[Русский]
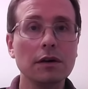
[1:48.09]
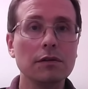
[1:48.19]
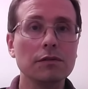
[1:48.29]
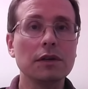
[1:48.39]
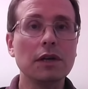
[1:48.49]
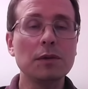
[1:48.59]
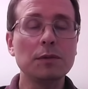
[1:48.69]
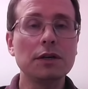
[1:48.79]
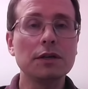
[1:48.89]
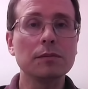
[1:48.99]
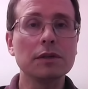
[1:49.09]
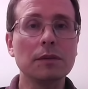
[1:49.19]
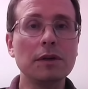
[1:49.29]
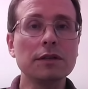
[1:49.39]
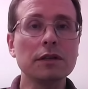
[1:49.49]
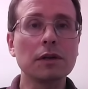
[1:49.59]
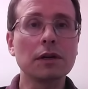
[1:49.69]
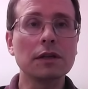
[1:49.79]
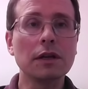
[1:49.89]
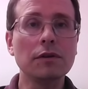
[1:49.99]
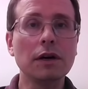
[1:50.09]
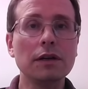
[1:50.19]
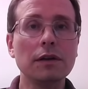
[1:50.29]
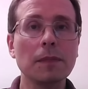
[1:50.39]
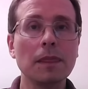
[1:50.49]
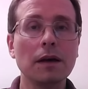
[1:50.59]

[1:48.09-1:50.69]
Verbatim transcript: в необеспеченном потребительском кредитовании,